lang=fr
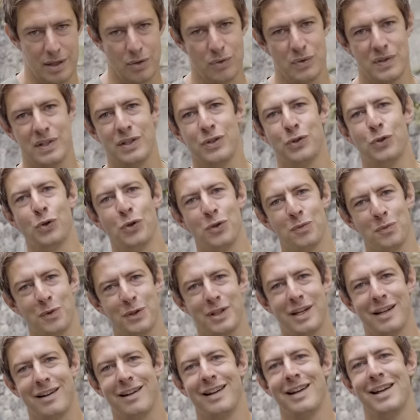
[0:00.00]
Il y a aussi d'autres
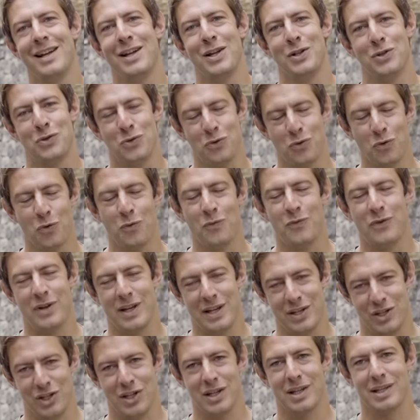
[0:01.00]
modèles du groupe
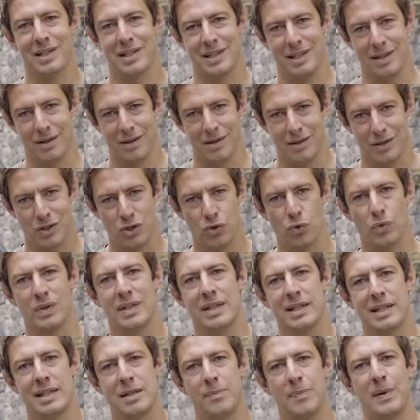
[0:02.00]
VAG qui euh, sont
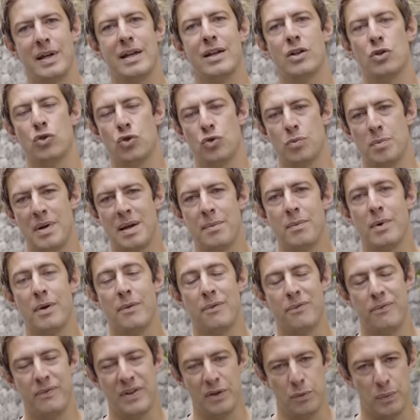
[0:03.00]
équipés du même
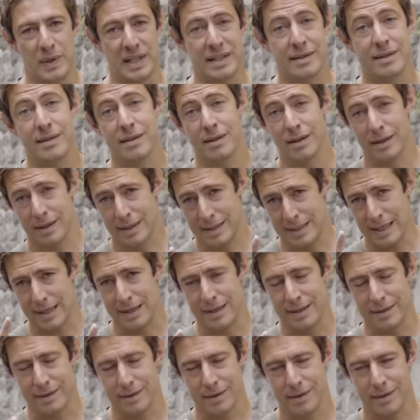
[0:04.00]
V8 4
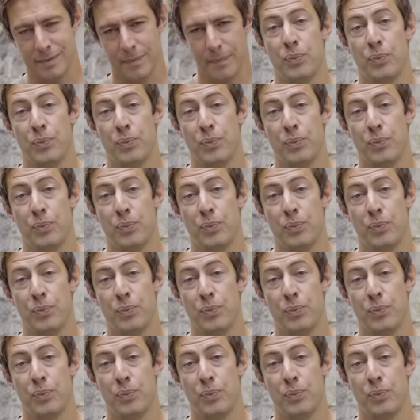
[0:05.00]
litres.